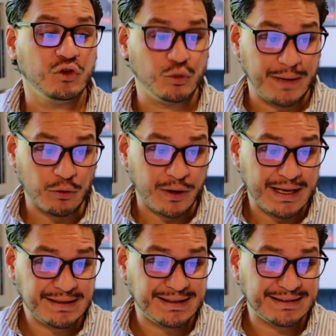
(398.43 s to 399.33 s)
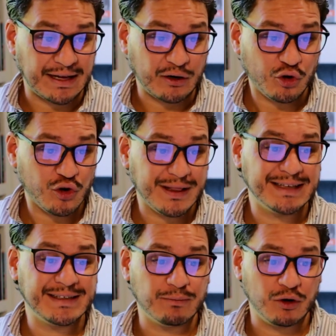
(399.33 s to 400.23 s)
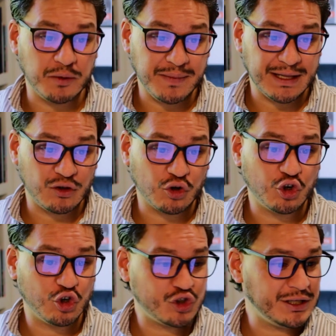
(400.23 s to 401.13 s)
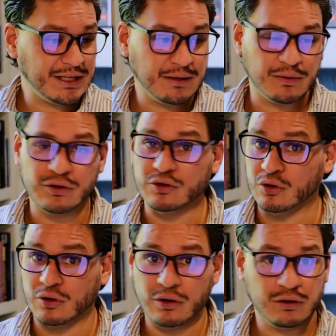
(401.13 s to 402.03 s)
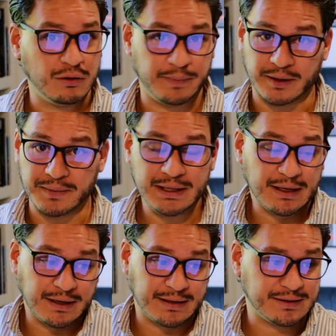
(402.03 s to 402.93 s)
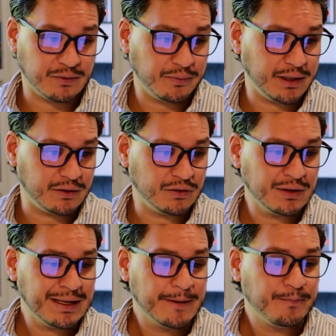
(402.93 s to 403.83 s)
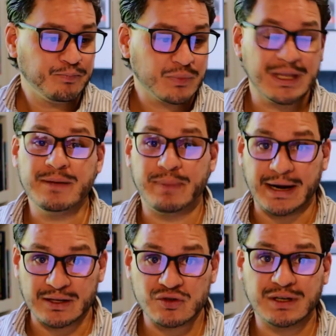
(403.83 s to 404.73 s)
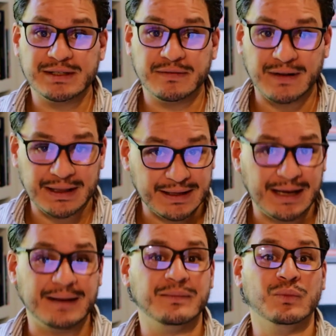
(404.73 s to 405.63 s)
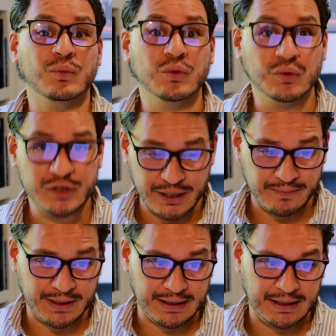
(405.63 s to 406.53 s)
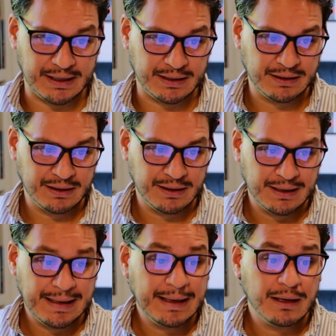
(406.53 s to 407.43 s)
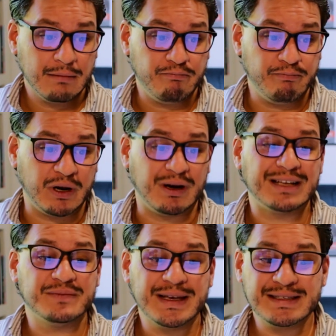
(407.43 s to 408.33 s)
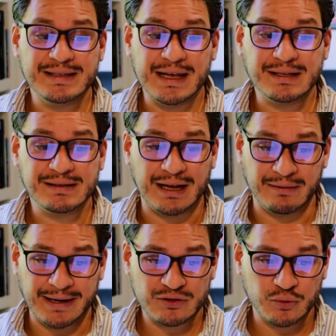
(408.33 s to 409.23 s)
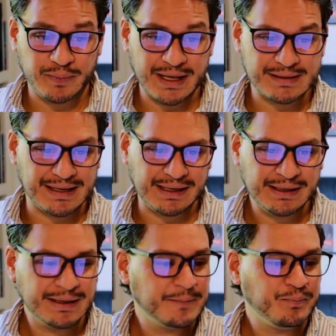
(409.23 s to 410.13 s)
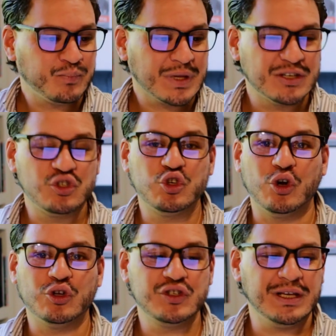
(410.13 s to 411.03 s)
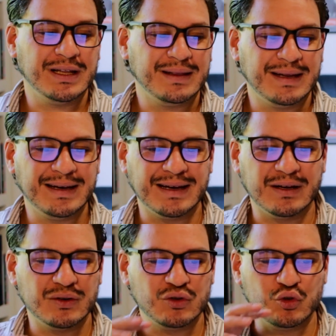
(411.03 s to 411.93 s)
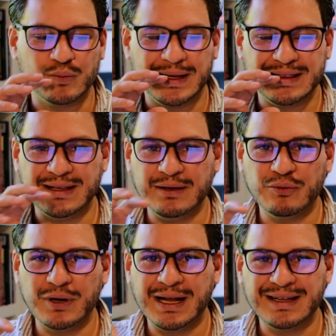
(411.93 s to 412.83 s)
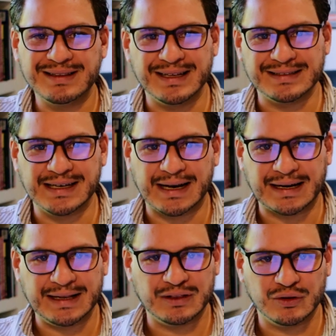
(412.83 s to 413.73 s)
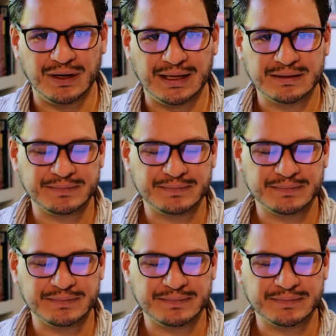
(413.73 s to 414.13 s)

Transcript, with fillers: Tu madurez, desarrollo y desenvolvimiento cognitivo no lo permiten en este momento y para eso hace falta mucha empatía. Pero las bestias al ver a su presa solo sienten su mandíbula desgarrándola.